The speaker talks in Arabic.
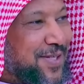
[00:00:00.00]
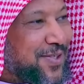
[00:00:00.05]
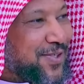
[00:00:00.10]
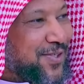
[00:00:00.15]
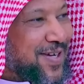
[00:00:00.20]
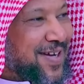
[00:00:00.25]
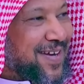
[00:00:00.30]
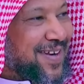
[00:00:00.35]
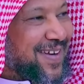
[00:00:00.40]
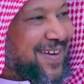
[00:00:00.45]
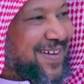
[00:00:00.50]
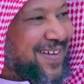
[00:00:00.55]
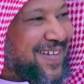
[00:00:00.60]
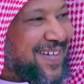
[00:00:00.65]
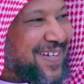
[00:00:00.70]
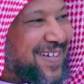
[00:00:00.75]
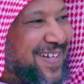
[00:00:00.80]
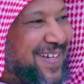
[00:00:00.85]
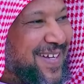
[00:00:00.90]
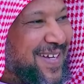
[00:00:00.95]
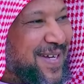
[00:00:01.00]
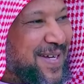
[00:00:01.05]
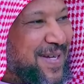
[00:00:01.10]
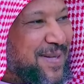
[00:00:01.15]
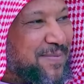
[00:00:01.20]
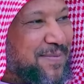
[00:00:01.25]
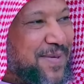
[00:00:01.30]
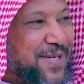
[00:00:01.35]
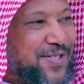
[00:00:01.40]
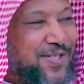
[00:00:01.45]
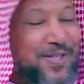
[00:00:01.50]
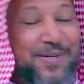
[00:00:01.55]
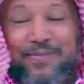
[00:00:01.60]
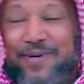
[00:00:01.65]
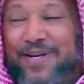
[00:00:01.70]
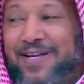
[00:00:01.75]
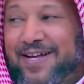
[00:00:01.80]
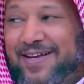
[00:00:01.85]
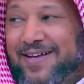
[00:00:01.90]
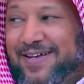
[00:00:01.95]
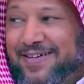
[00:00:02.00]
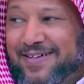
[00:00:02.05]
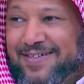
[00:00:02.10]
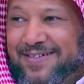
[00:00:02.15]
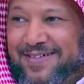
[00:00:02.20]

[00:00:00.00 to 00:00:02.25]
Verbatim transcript: ان شاء الله لا بس بس يمكن بس